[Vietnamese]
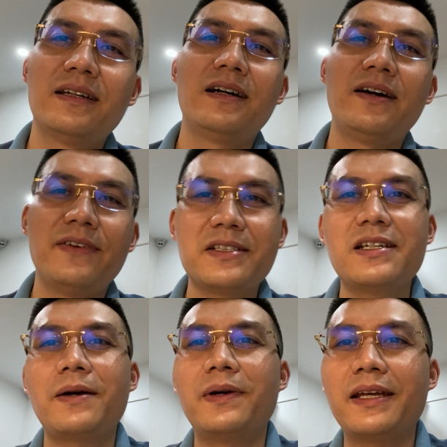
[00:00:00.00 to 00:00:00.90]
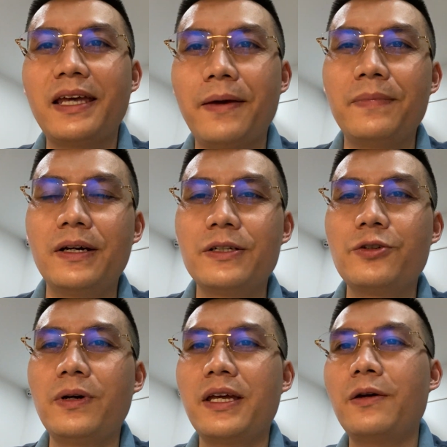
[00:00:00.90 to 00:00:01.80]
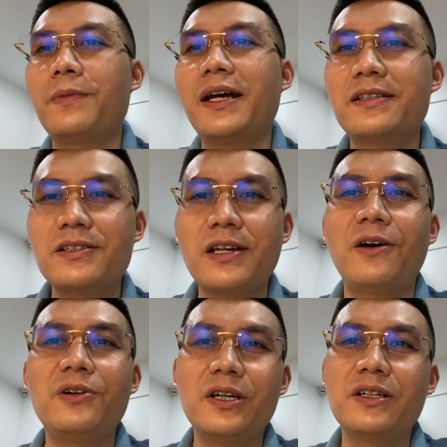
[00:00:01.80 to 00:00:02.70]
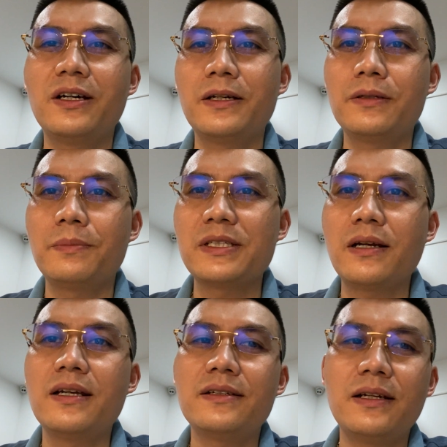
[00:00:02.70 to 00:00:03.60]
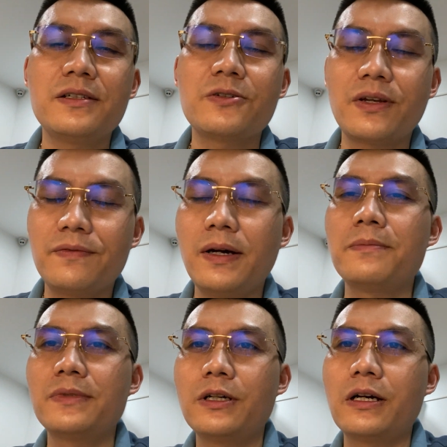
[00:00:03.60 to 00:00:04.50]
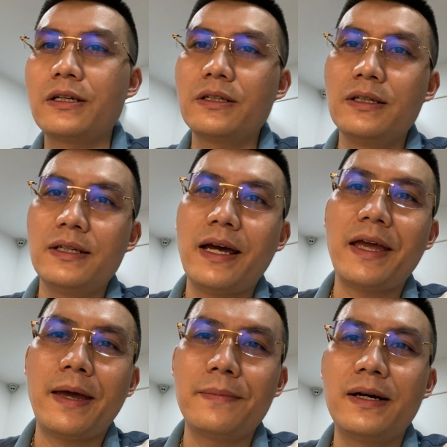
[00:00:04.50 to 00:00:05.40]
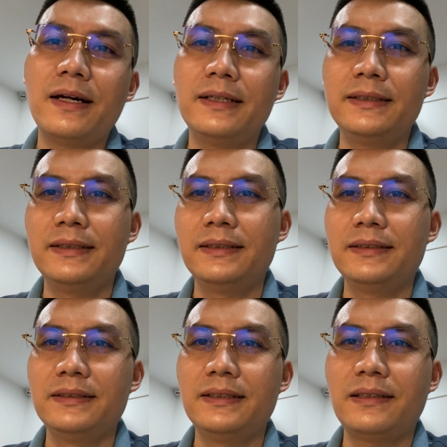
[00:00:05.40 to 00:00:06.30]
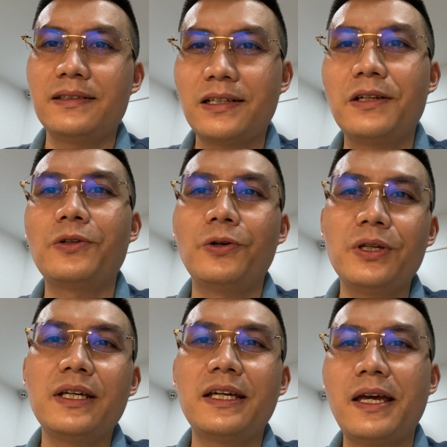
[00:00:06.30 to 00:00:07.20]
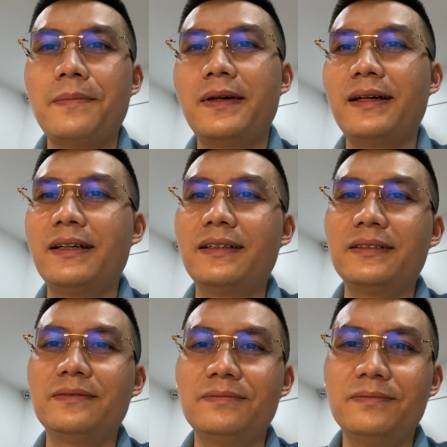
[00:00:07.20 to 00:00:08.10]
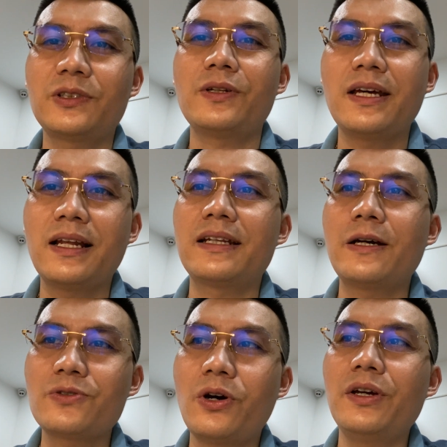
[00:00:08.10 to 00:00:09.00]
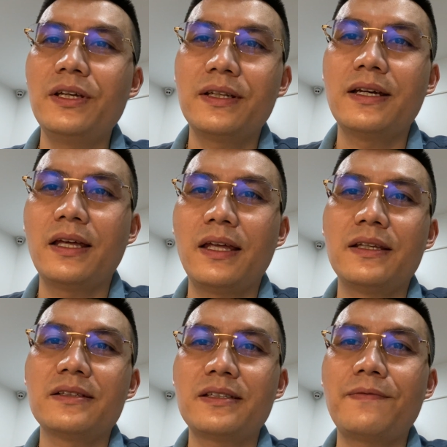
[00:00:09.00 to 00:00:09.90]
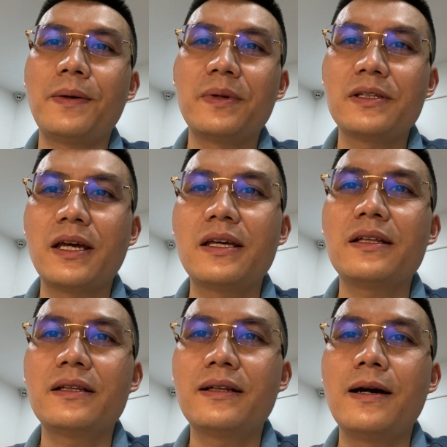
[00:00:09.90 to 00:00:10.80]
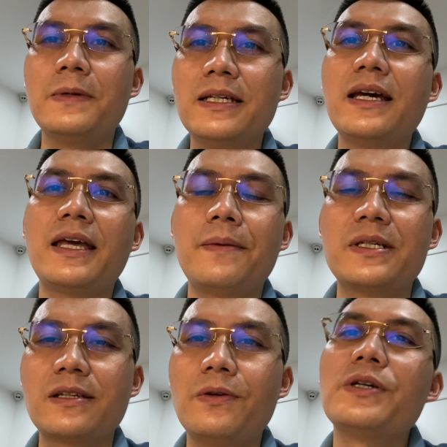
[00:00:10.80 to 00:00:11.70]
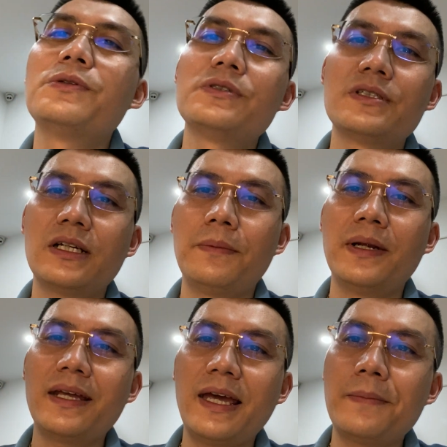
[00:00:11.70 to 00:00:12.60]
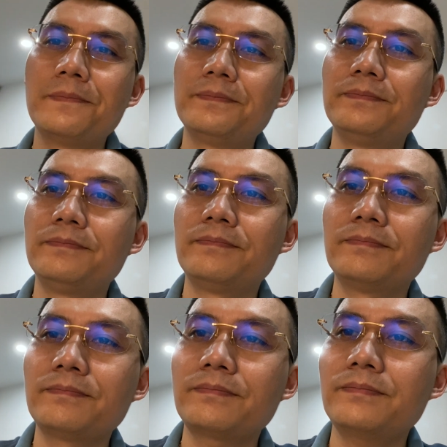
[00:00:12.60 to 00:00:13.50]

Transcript: Vâng, xin cảm ơn anh em. Chúc anh hôm nay là thứ Sáu rồi, mình sẽ lên rất là nhiều sản phẩm. Anh em từ giờ đến tối anh em có thể là theo dõi để những sản phẩm như thế hợp lý anh em mình giao lưu. Xin cảm ơn anh em.